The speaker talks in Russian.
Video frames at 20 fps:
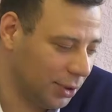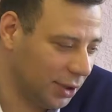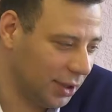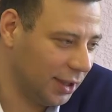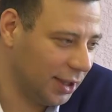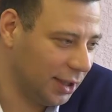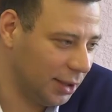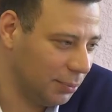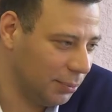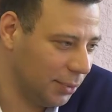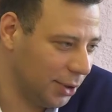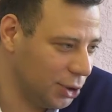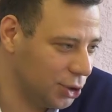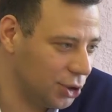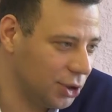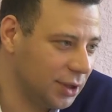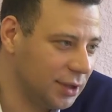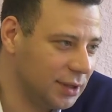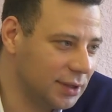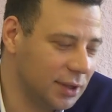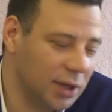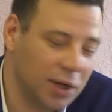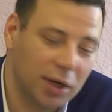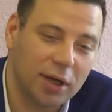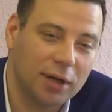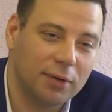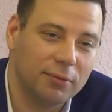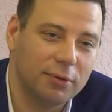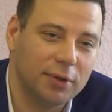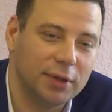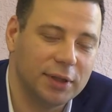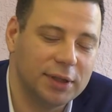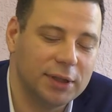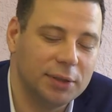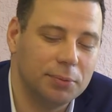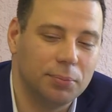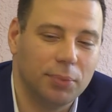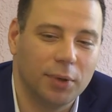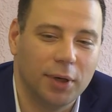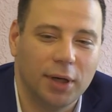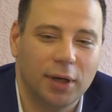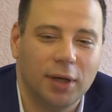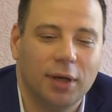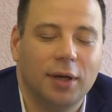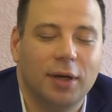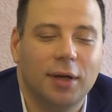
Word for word: такие большие знаковые, типа